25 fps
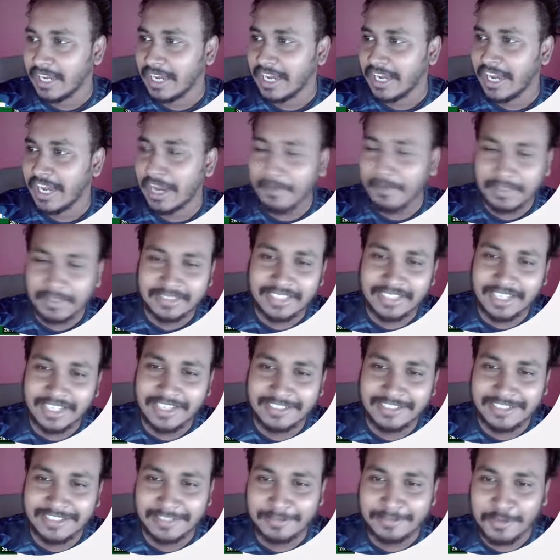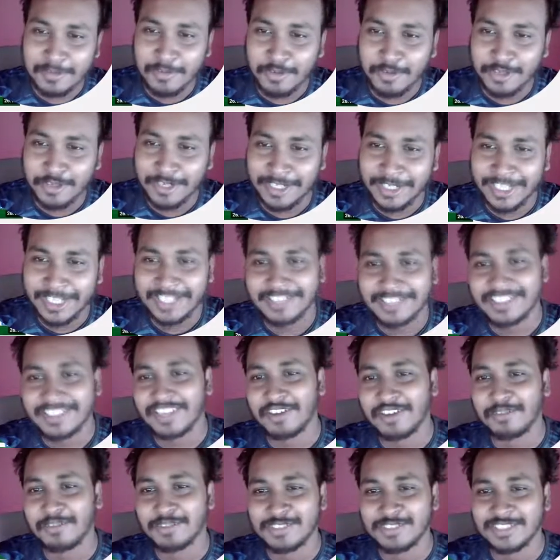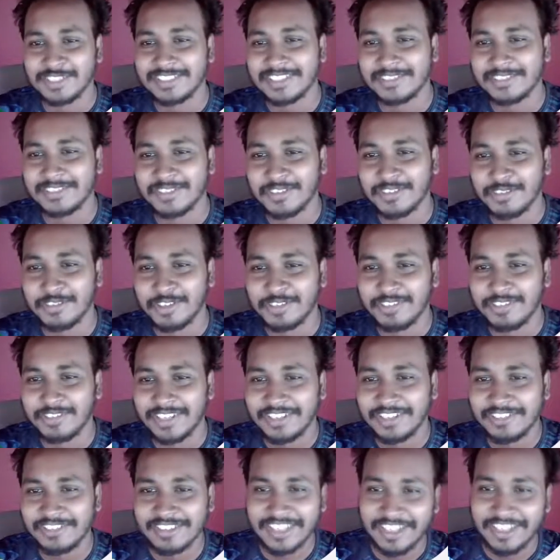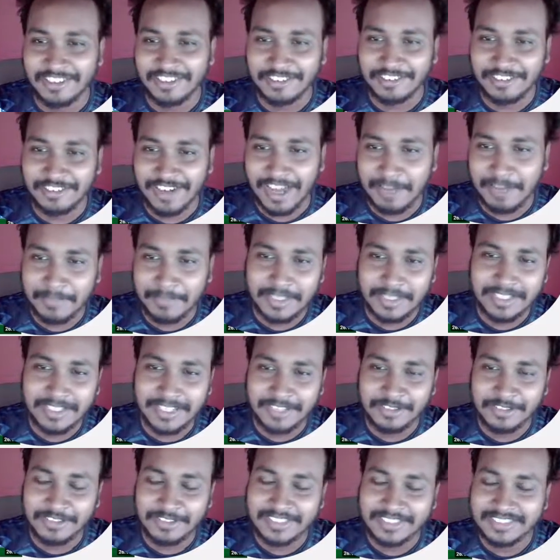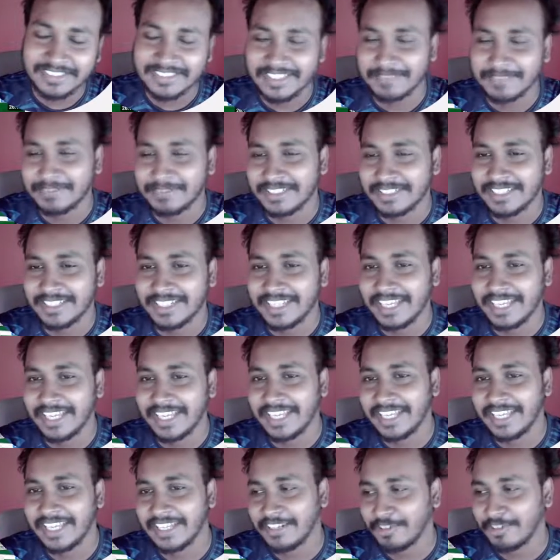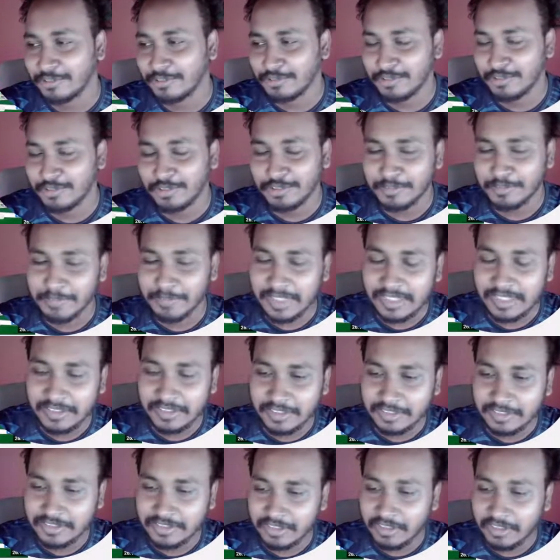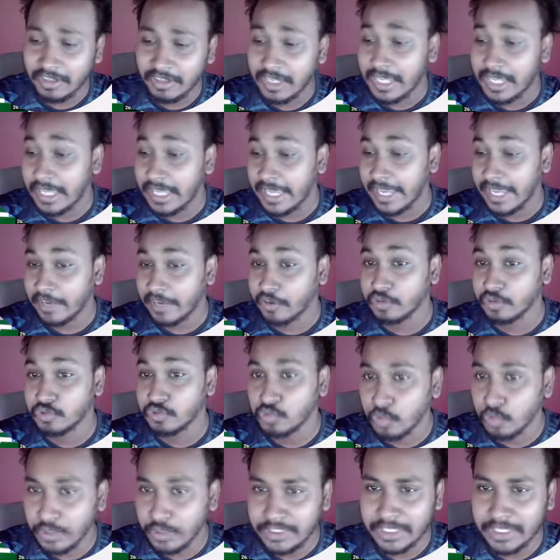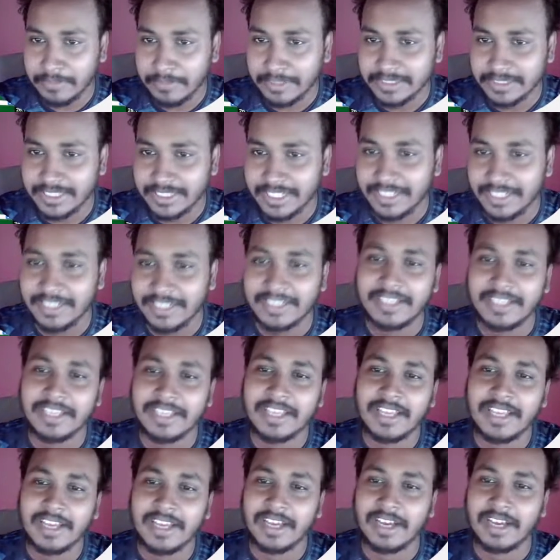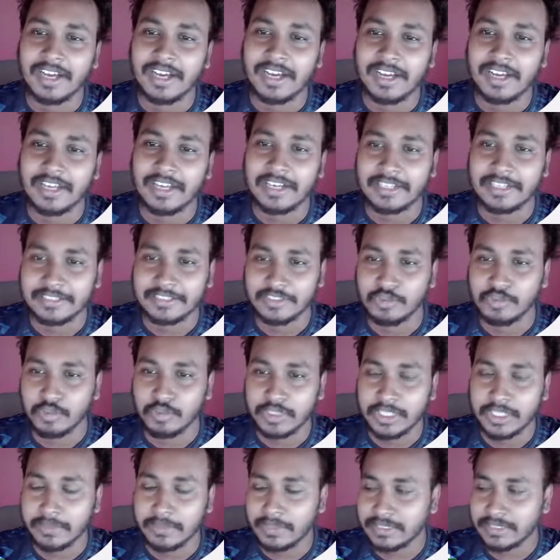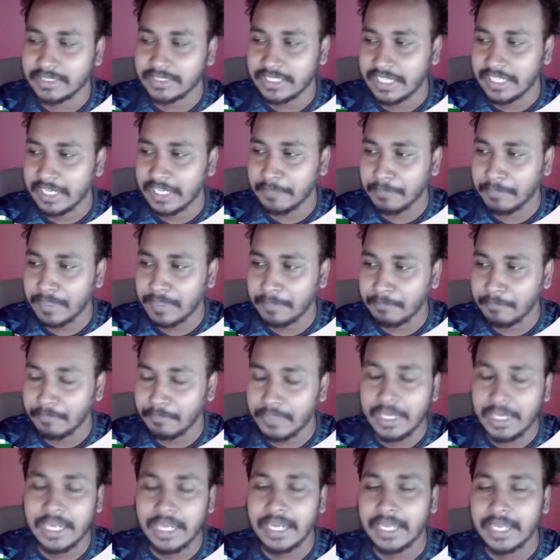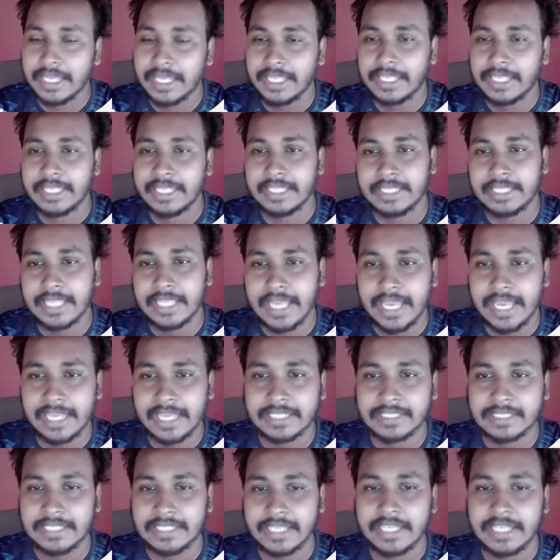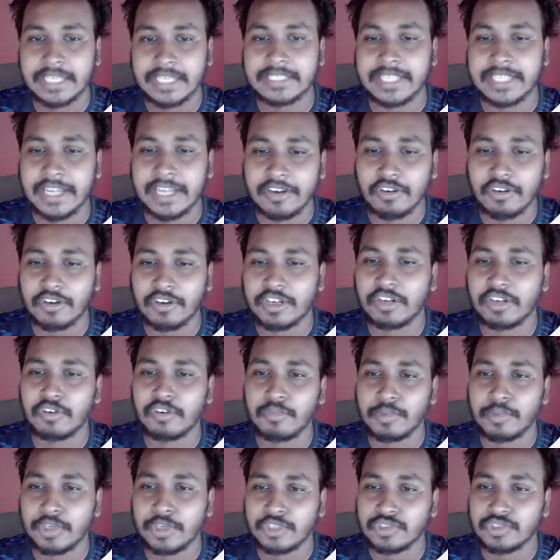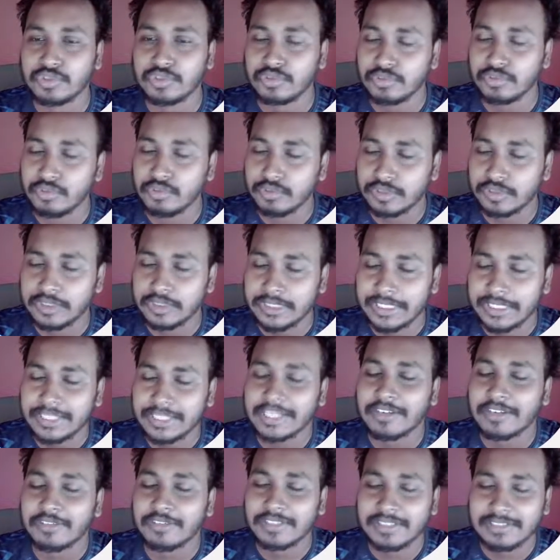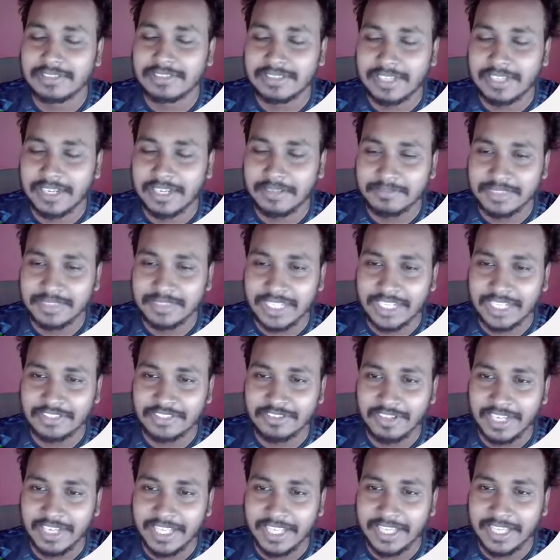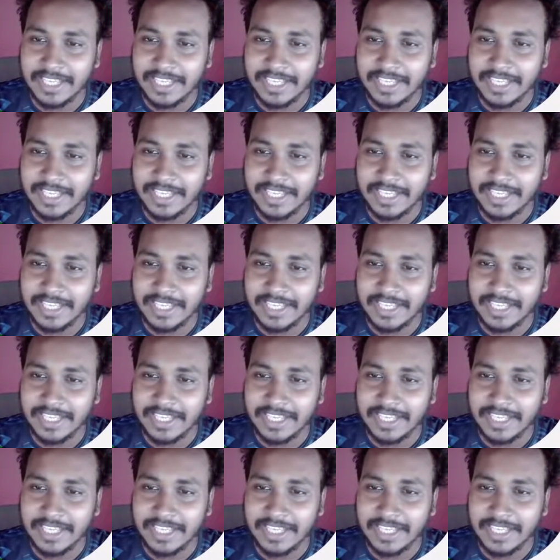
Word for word: আমার চ্যানেলে সাবস্ক্রাইব করেনি তারা অবশ্যই সাবস্ক্রাইব করে ফেলুন কারণ আমি ট্রাই করতেছি আপনাদেরকে নতুন নতুন ভিডিও দেওয়ার জন্য এখন দুইটা বাজে রাতে দুইটা বাজে আমি প্রায় এক থেকে দেড় ঘন্টার উপরে শুধু চিন্তা করতেছিলাম যে আসলে